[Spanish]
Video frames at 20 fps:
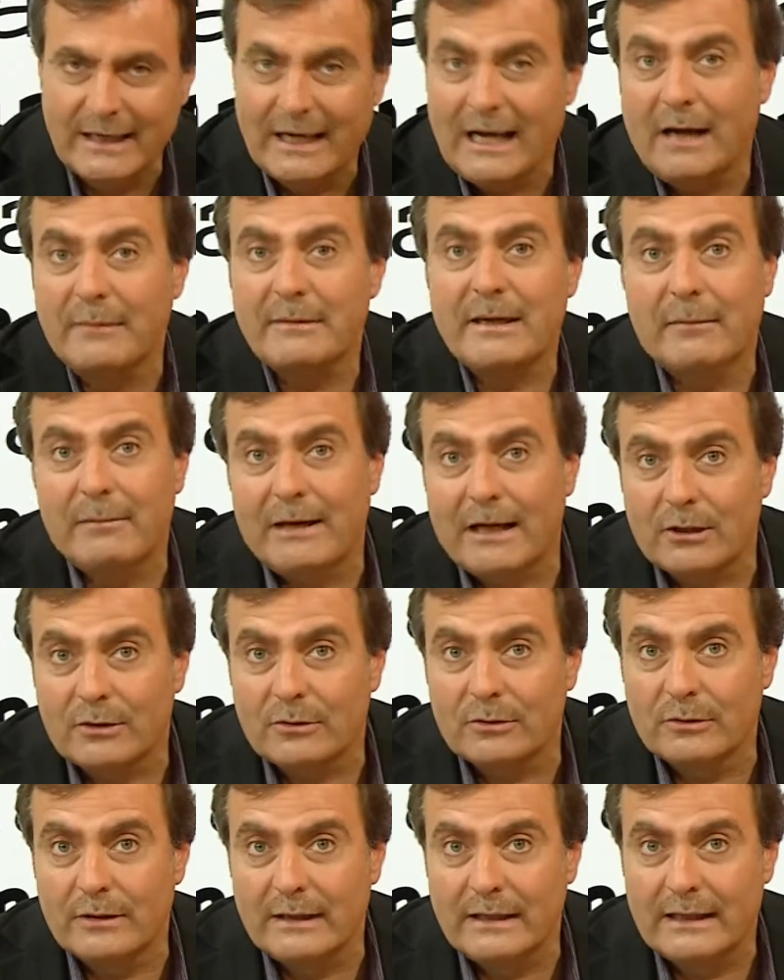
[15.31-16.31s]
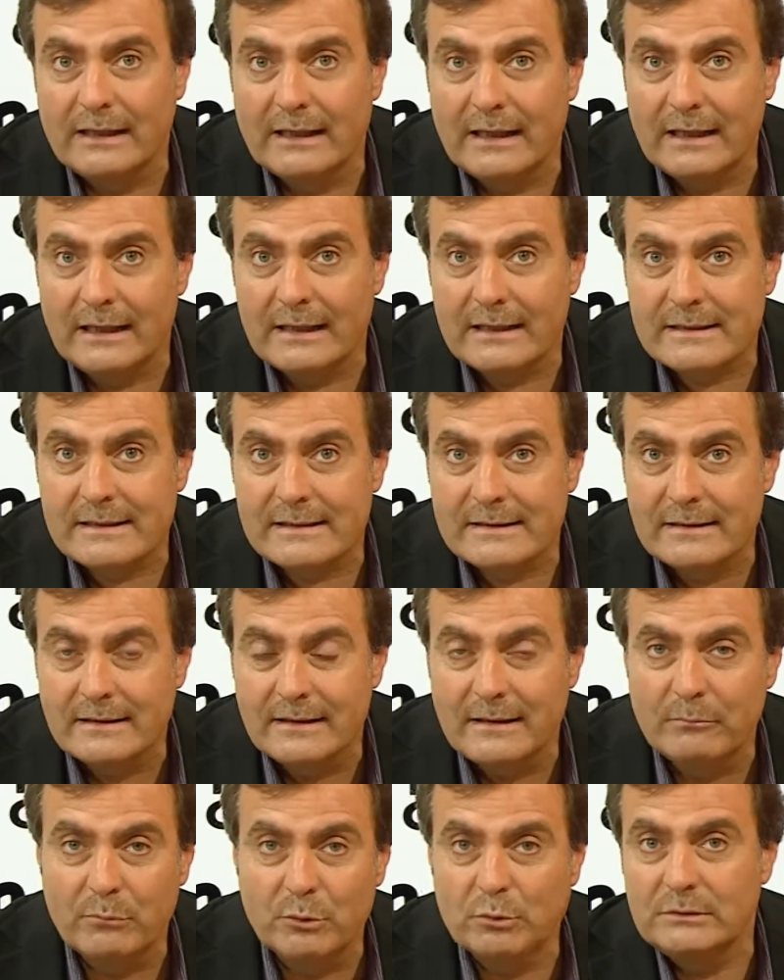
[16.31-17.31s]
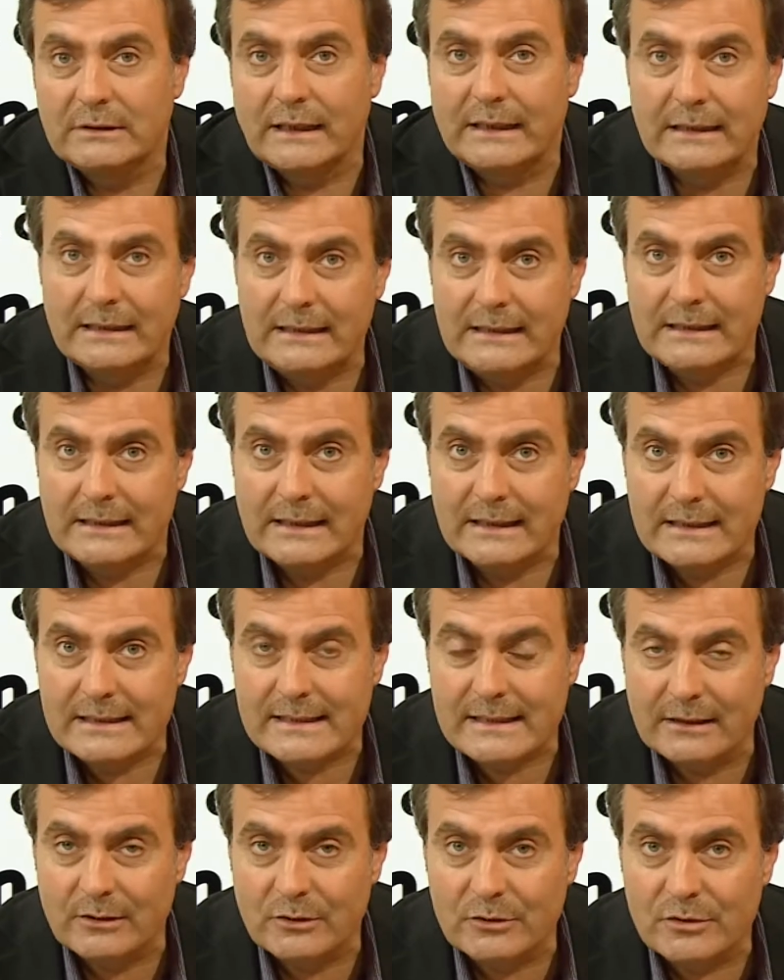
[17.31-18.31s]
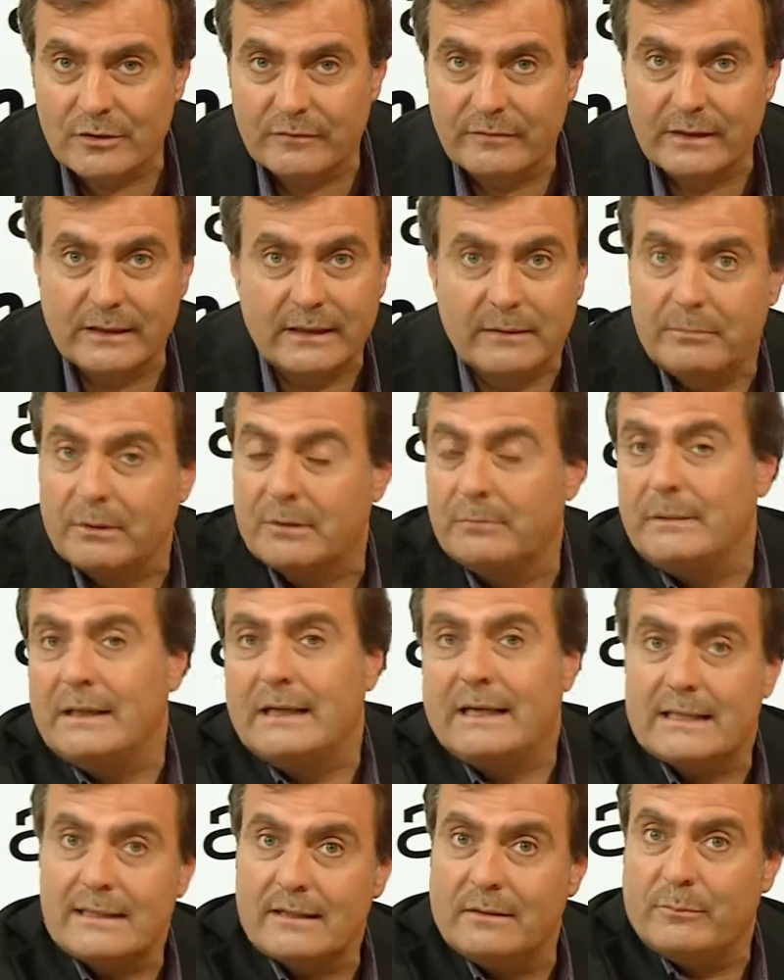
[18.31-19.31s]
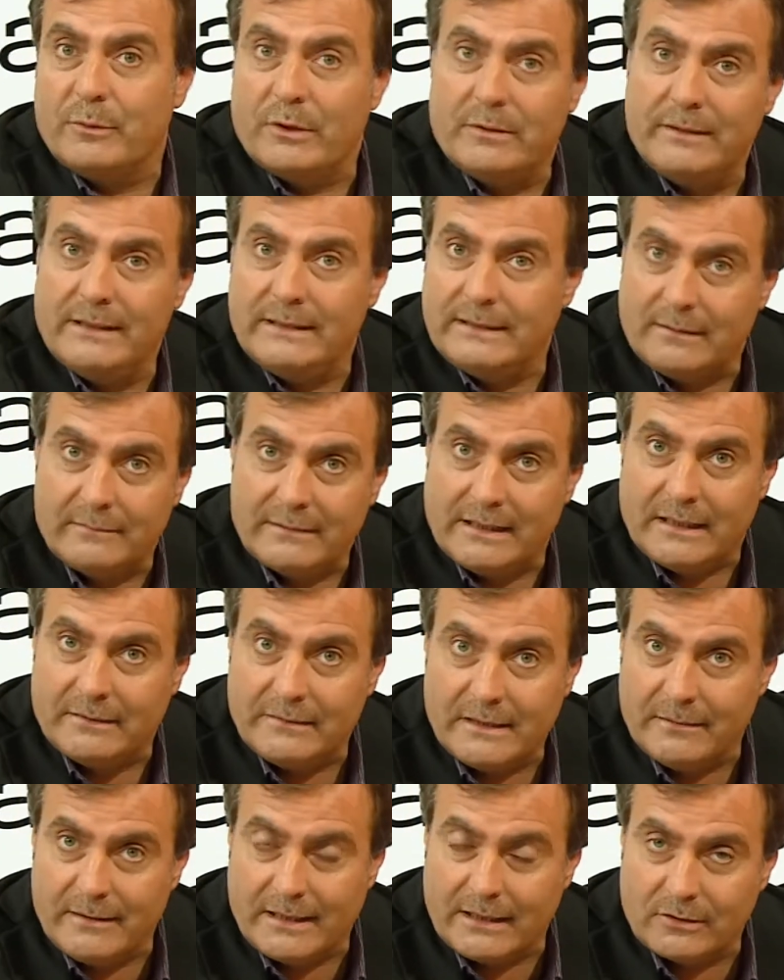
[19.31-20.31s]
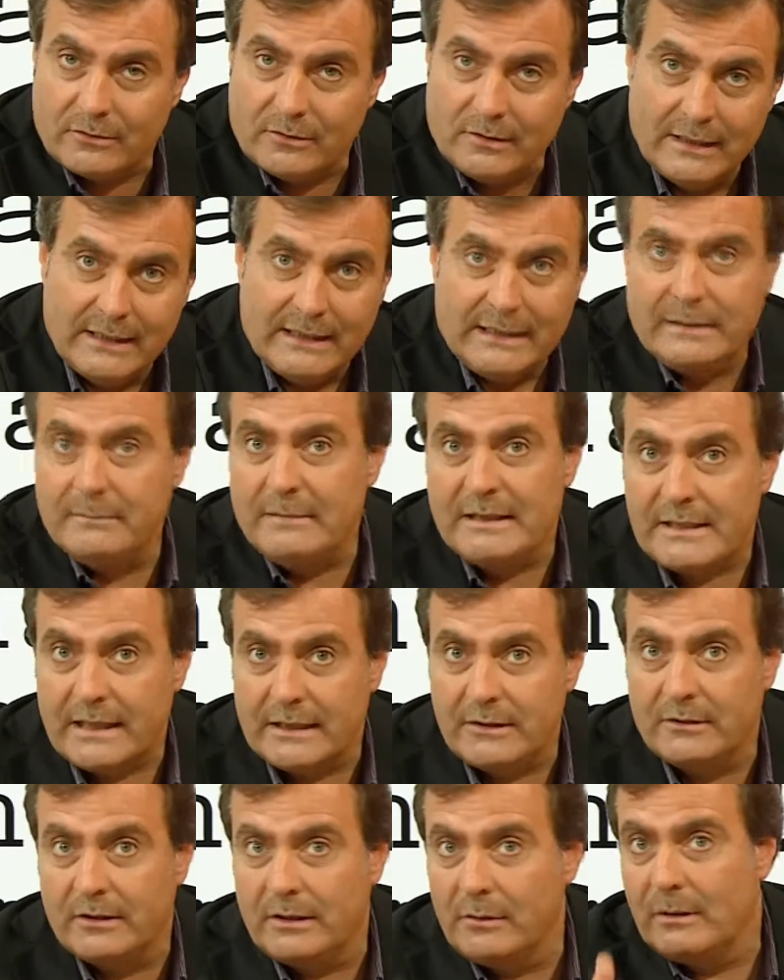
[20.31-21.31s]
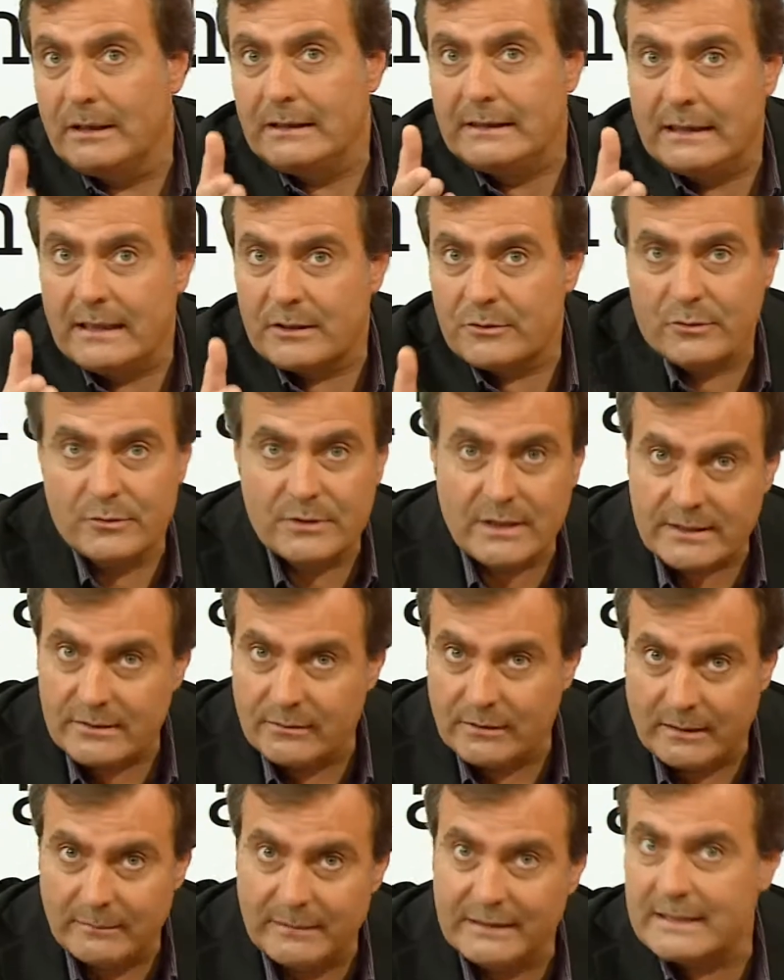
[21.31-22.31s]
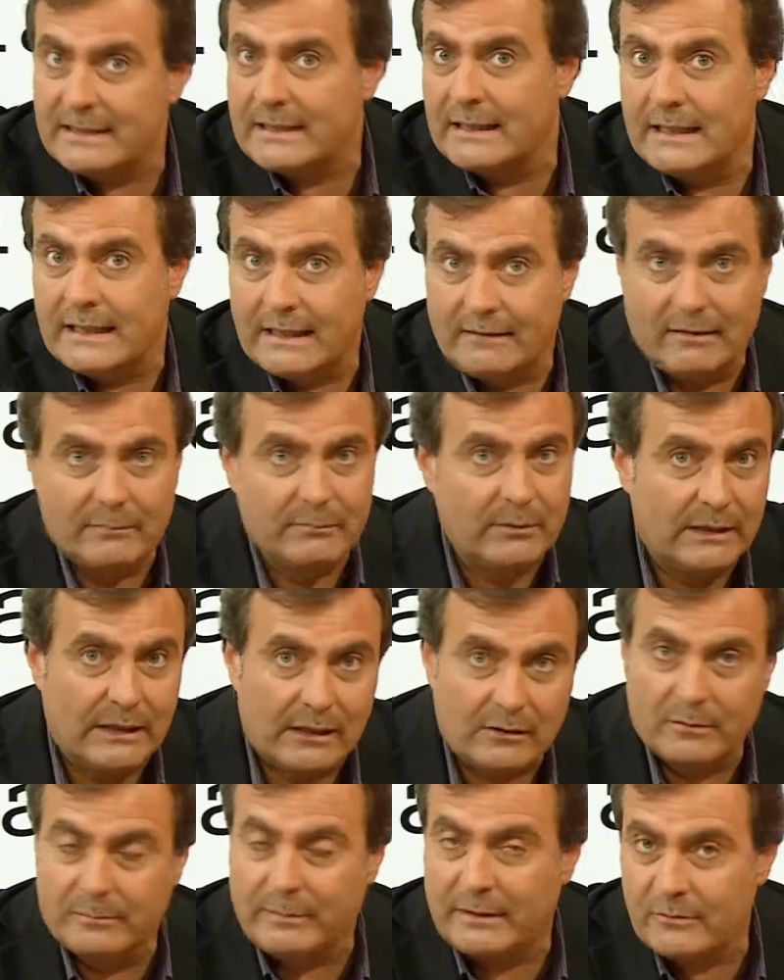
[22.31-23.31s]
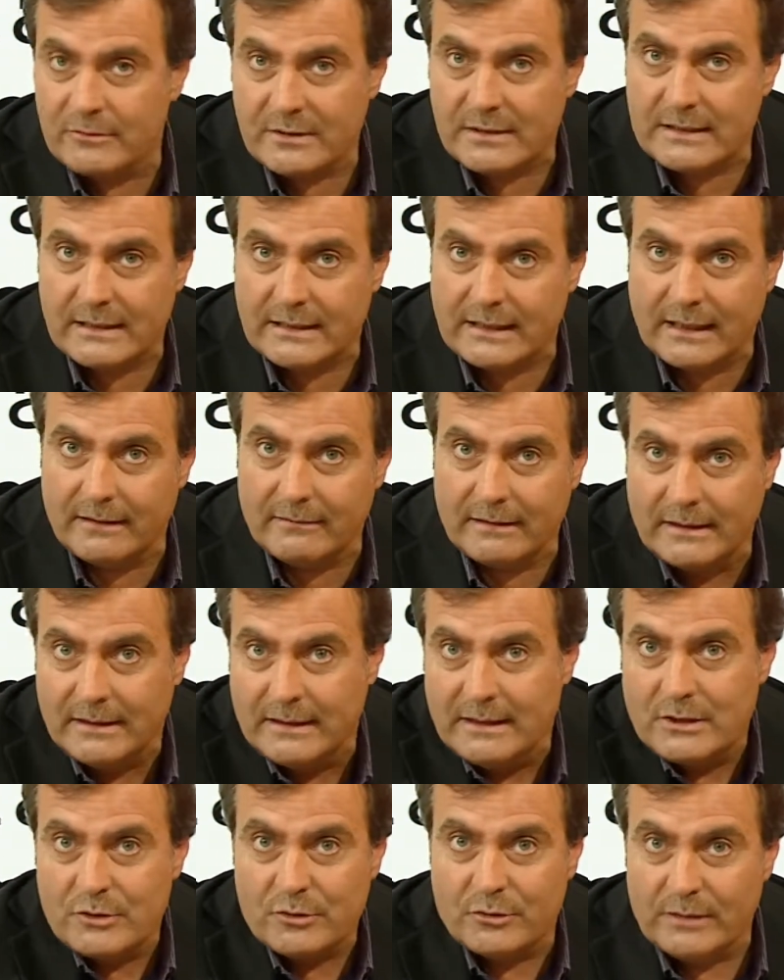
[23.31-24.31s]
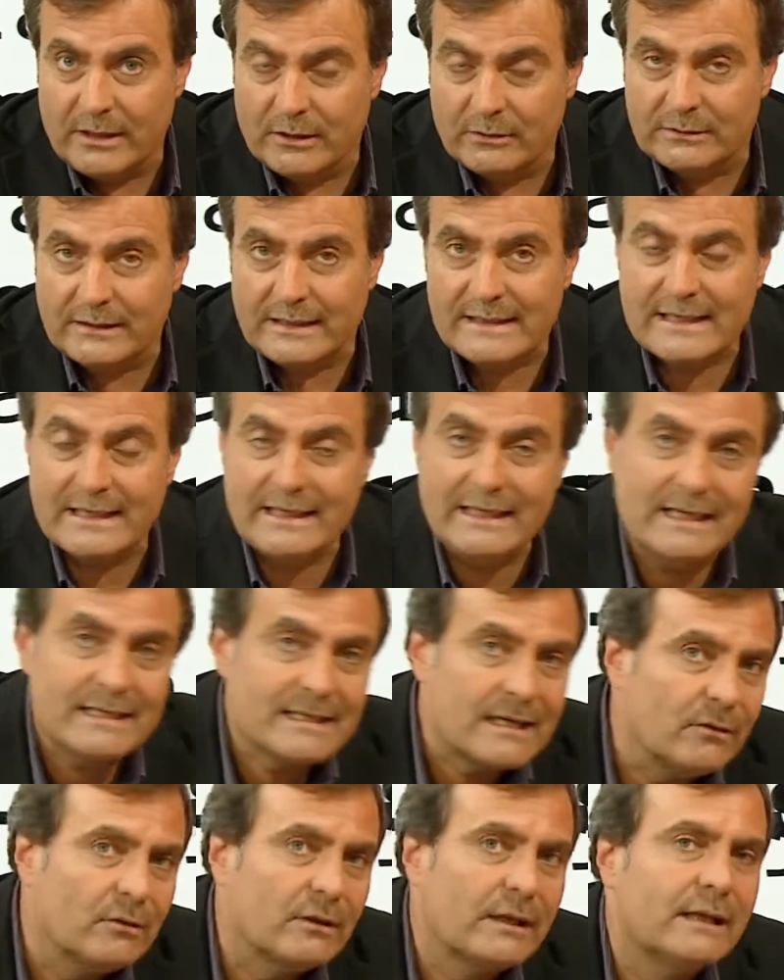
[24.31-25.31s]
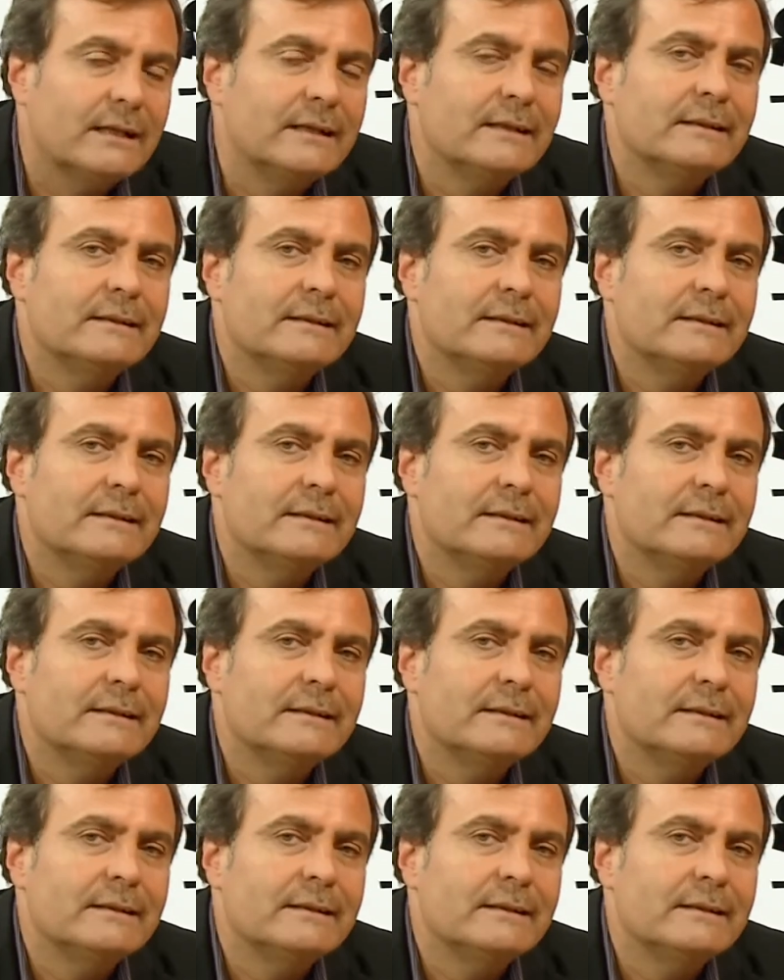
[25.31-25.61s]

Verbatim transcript: Había barro en las puntas de línea, decían los choferes, pero en mi casa, pues bien, también había barro y mi señor, igual que la suya, seguramente se quejaba porque la ropa no se secaba. Llovieron 13 días. Ahora,